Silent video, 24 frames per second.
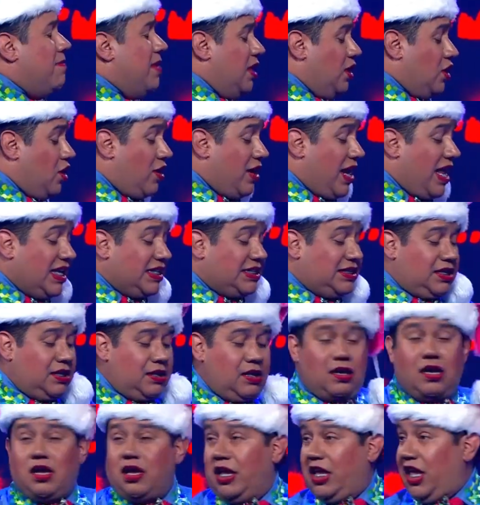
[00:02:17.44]
millones,
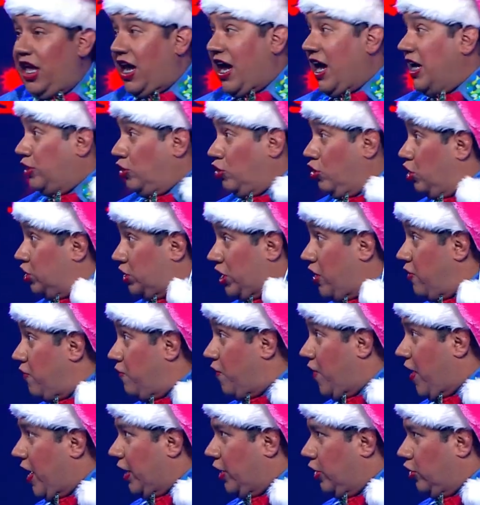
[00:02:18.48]
y 14
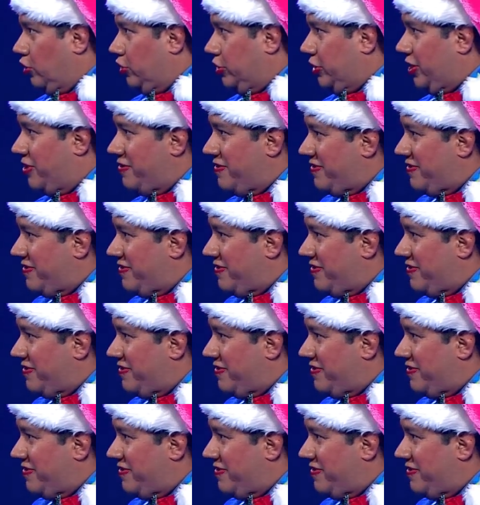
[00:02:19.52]
infartos.